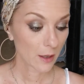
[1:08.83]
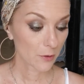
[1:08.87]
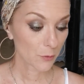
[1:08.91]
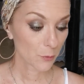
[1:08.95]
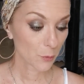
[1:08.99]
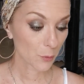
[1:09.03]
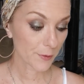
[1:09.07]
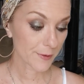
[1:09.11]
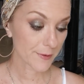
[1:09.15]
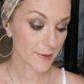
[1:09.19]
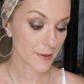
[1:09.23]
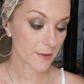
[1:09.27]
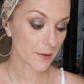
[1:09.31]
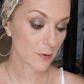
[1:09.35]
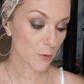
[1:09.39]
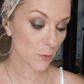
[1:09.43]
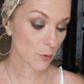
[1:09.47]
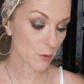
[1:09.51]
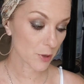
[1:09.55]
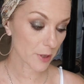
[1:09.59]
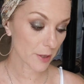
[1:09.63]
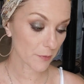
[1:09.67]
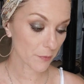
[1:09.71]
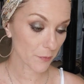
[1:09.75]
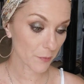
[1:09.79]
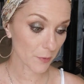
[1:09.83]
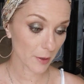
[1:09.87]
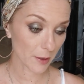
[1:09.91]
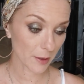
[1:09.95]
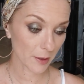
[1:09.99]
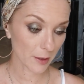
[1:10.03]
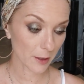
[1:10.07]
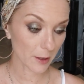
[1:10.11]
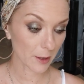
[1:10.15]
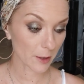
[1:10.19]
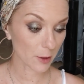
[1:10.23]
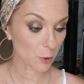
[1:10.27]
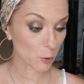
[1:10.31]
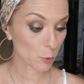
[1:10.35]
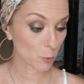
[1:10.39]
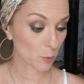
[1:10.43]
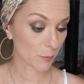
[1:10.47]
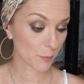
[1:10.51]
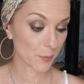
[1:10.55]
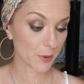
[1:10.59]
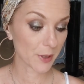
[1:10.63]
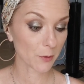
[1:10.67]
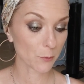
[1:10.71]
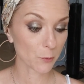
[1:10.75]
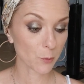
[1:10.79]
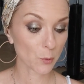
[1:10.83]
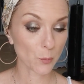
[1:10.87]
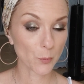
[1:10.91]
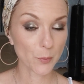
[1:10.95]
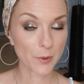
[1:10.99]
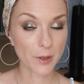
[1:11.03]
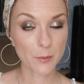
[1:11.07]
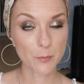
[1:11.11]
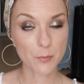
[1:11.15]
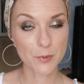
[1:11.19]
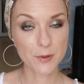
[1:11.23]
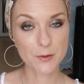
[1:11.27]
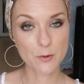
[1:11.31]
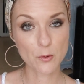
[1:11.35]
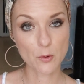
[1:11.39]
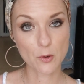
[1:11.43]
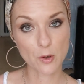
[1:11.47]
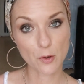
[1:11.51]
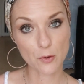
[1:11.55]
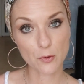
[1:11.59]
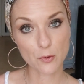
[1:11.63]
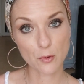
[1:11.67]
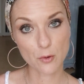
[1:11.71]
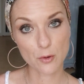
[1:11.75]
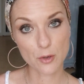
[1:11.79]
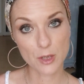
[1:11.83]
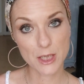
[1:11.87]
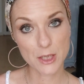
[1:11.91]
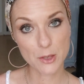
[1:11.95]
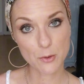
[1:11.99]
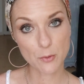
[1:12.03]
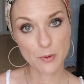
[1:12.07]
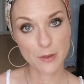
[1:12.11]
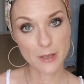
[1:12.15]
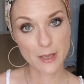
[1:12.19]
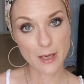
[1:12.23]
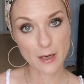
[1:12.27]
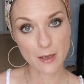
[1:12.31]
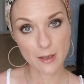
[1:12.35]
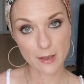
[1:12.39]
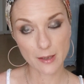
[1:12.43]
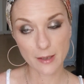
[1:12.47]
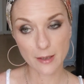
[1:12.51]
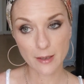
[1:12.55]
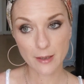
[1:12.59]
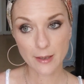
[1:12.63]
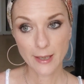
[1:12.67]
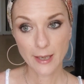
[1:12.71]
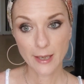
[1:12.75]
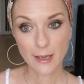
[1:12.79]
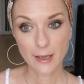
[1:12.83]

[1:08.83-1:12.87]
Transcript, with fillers: Donc c'est ce que j'ai fait et je suis bien tombée puisque lorsque j'y suis allée,